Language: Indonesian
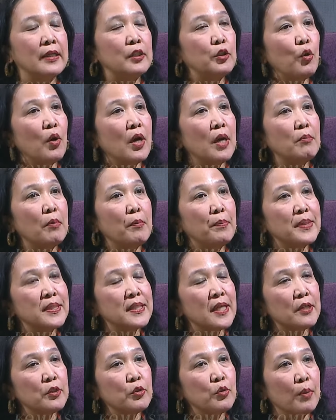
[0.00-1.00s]
itu akan
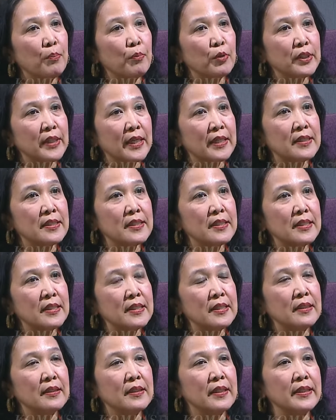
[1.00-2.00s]
membesar juga
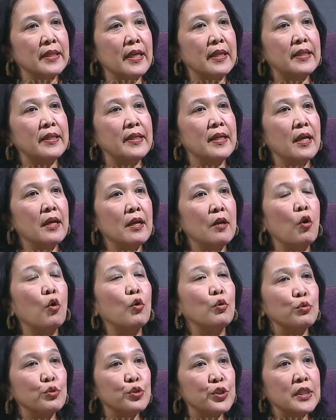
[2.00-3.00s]
potensi terjadinya
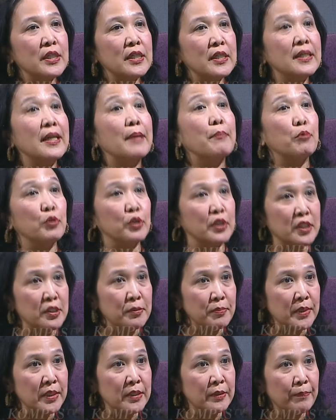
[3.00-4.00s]
kolusi
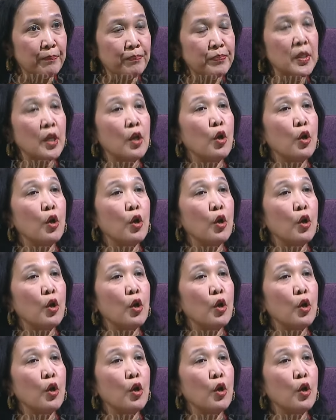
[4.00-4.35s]
nepotisme